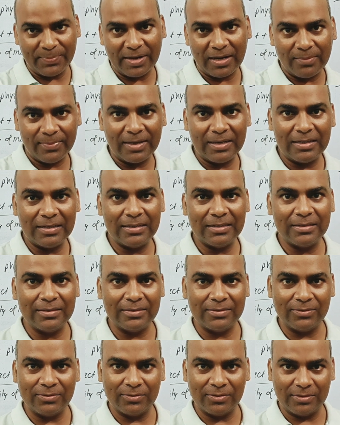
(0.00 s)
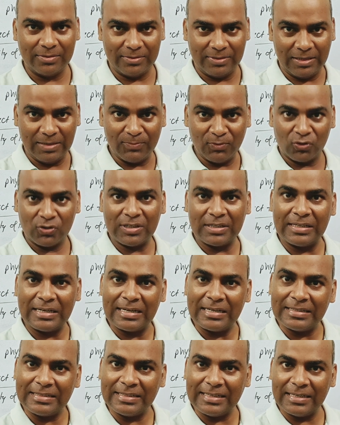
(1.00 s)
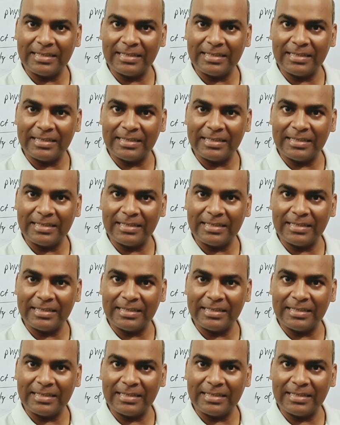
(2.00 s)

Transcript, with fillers: कंपरेबल जो इमोशनल